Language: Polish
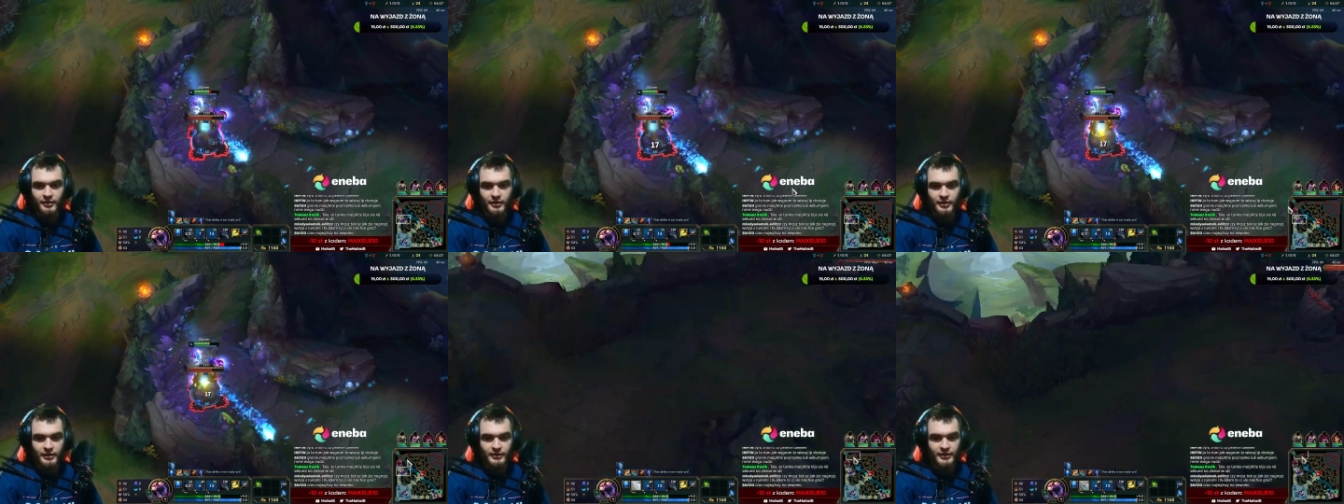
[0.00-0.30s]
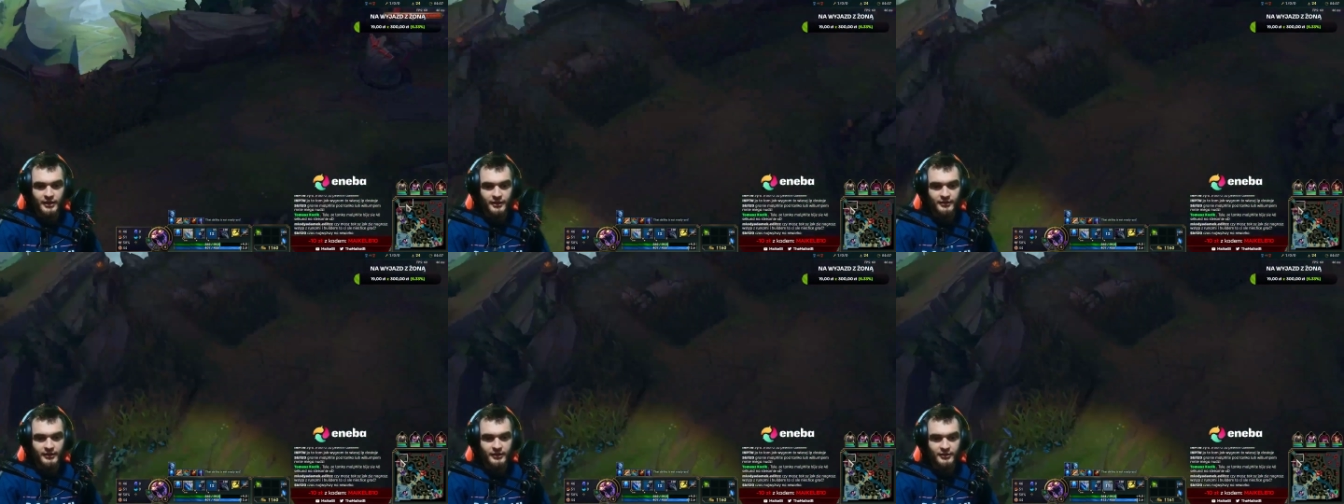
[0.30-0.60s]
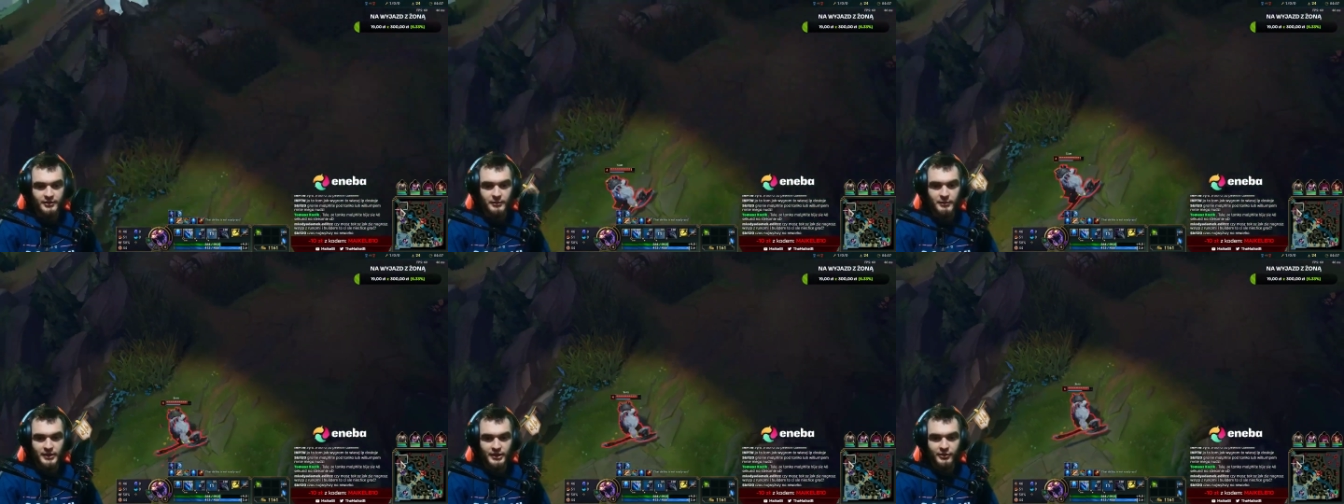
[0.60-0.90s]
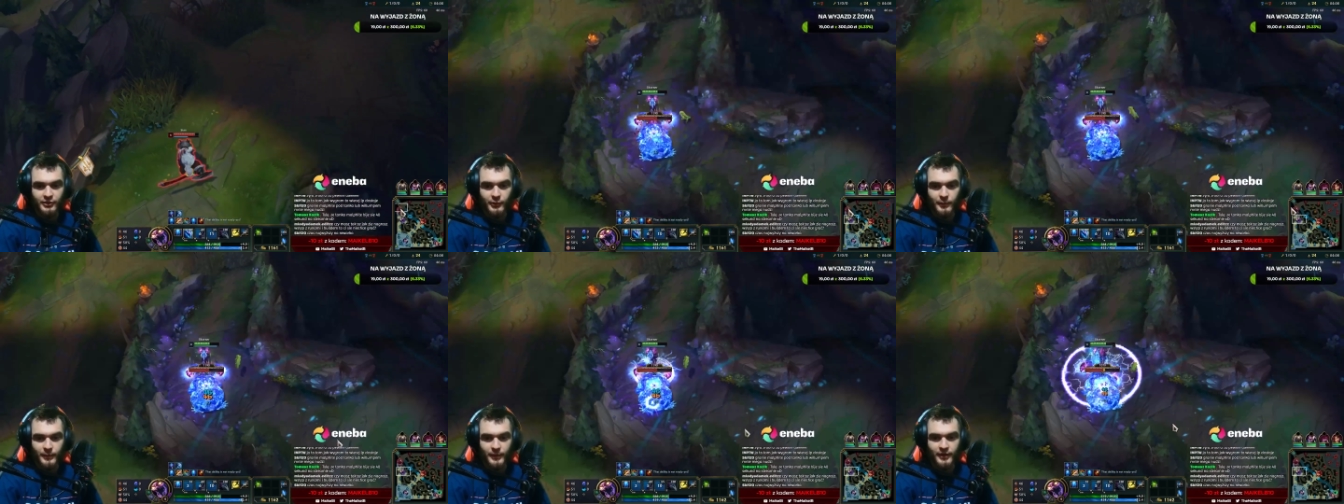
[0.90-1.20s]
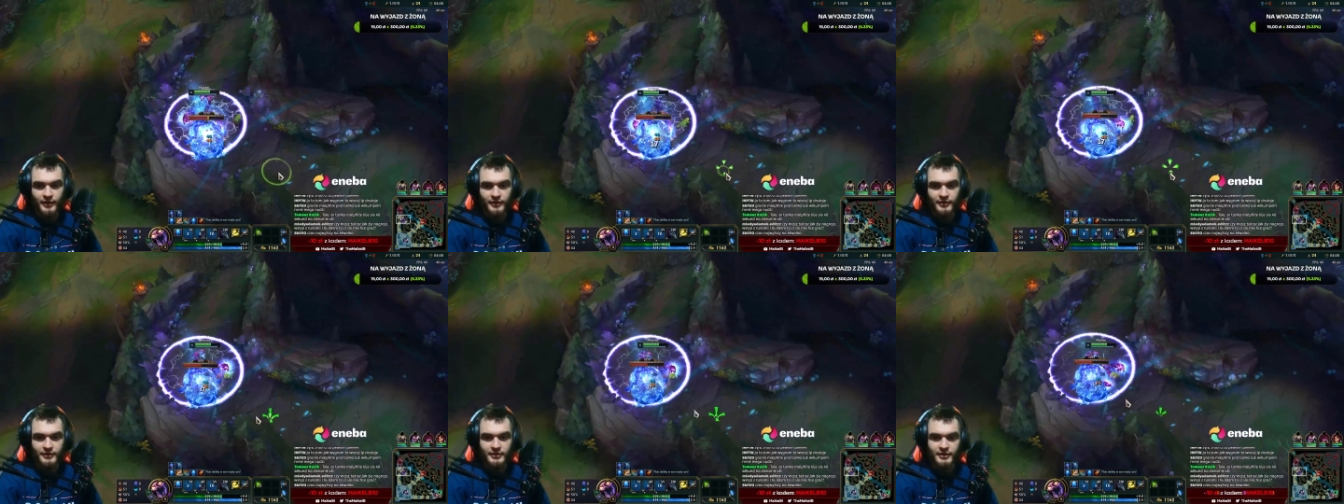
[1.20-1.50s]
I teraz lecimy na
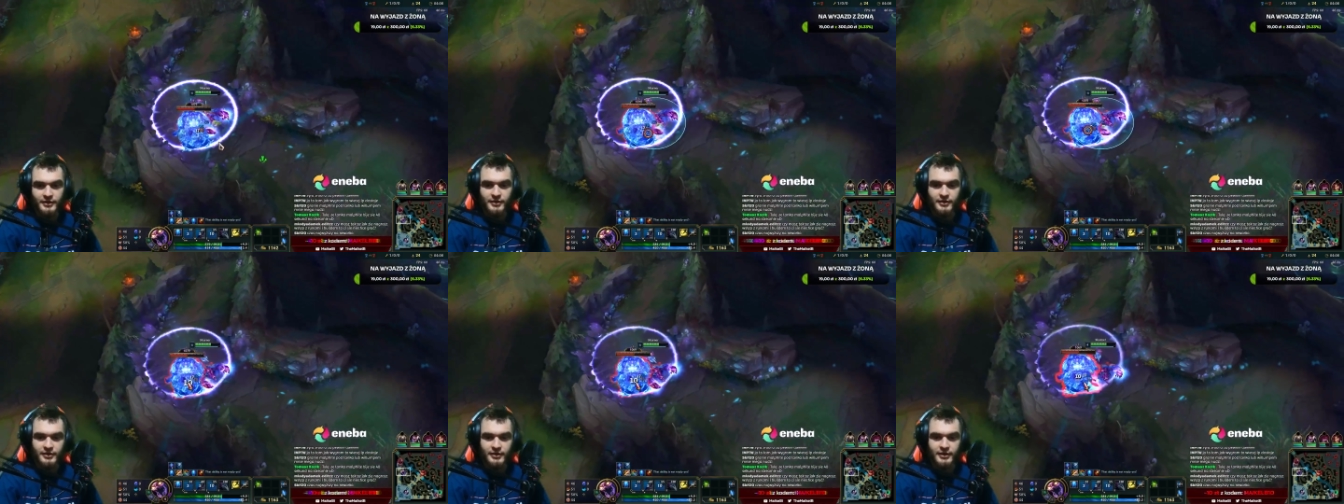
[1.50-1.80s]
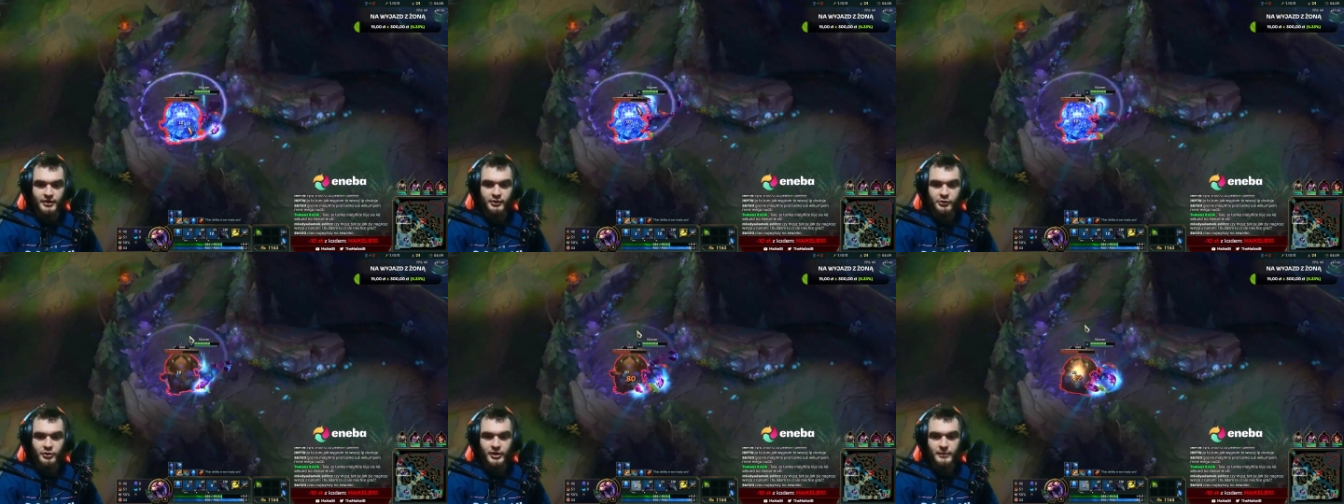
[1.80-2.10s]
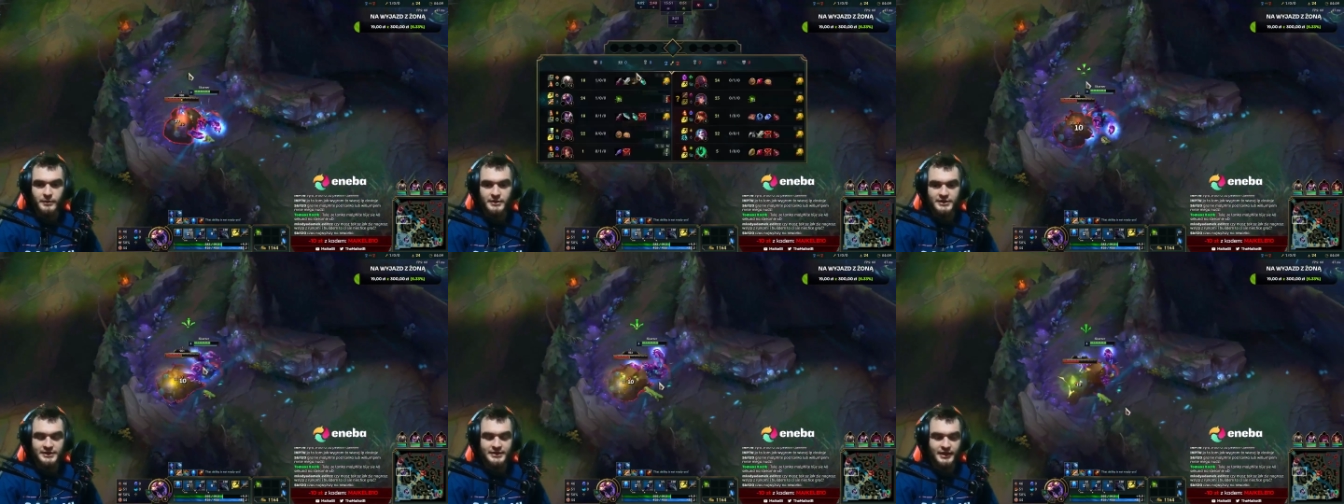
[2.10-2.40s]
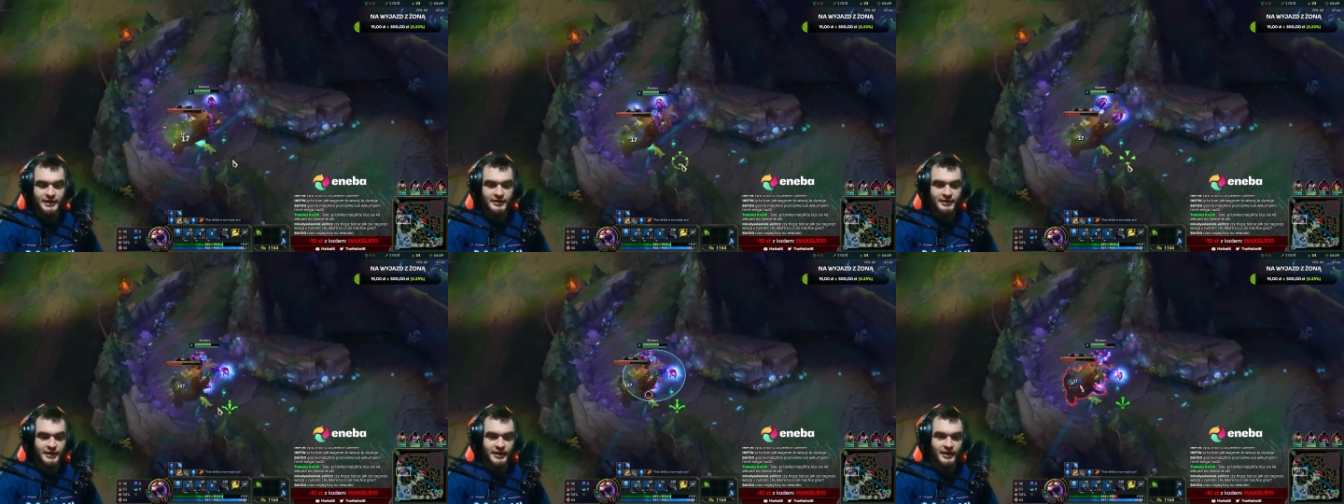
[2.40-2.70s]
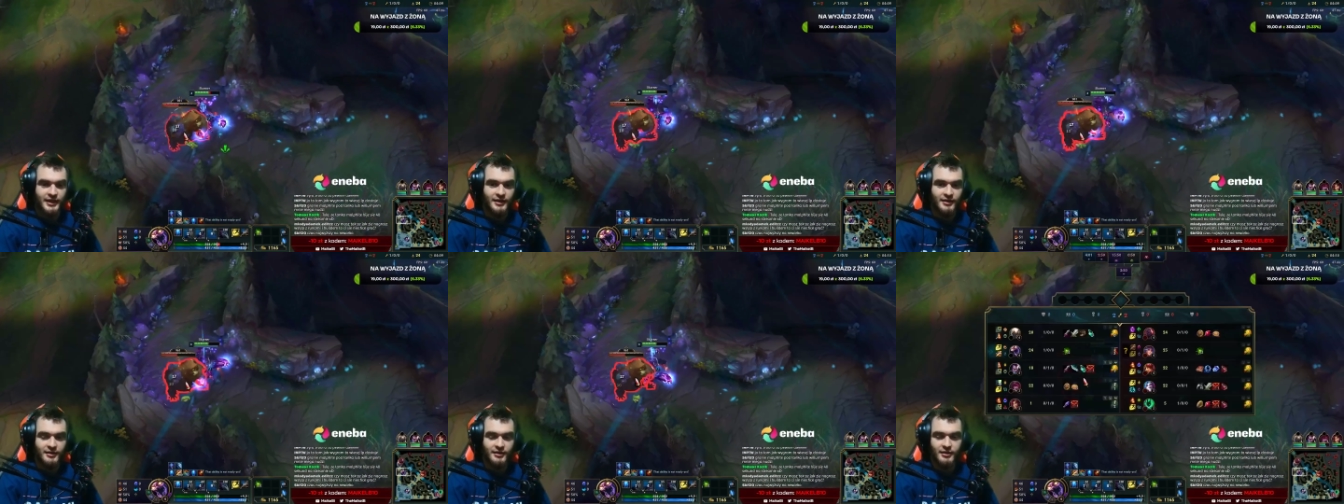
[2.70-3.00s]
topa. Gankujemy
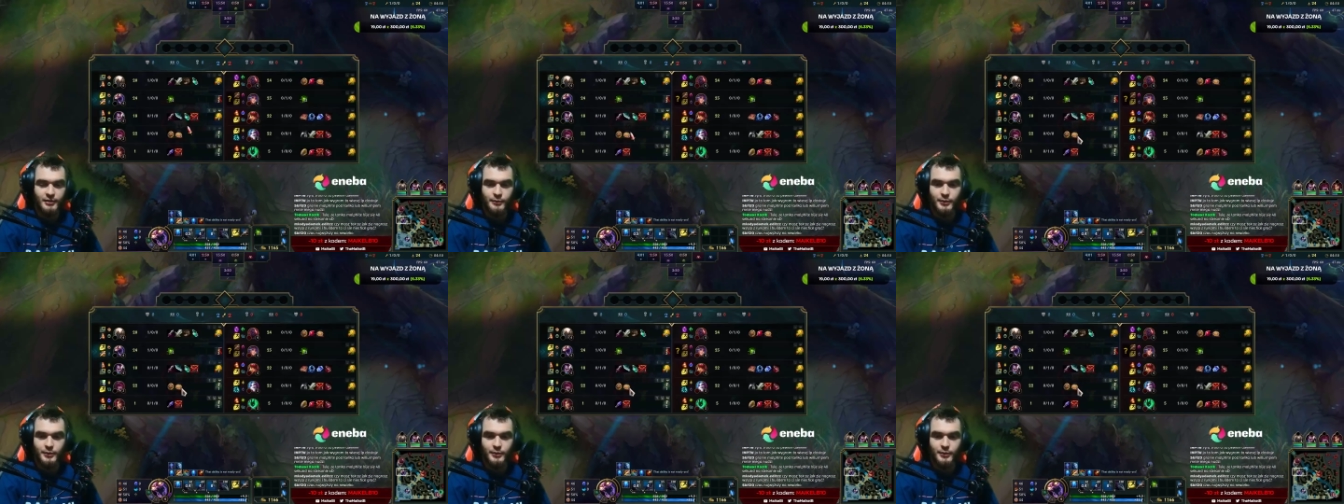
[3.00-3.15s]
Skarnera.